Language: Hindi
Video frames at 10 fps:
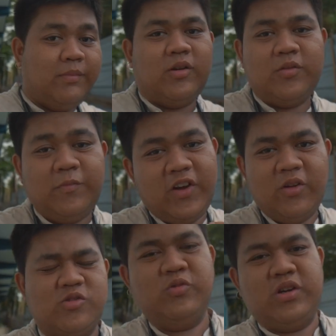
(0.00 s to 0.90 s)
मेरे को तो
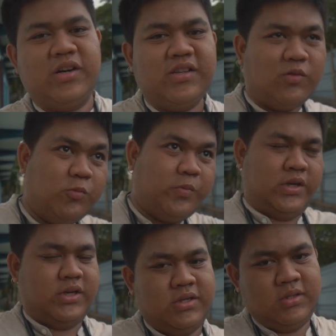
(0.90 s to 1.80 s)
वीडियो शूट करना था
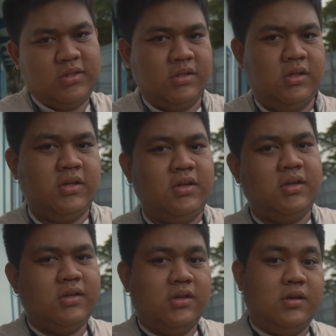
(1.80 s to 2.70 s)
ऊपर
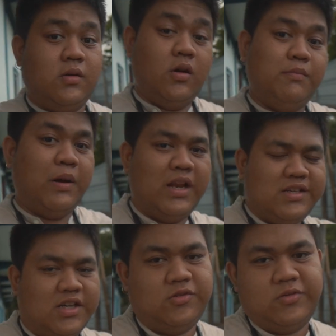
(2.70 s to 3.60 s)
और
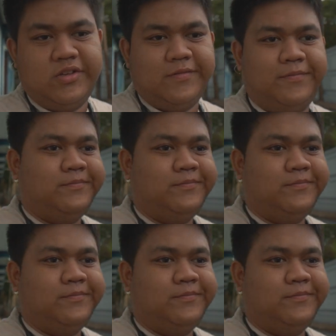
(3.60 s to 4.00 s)
बारिश आ चुकी है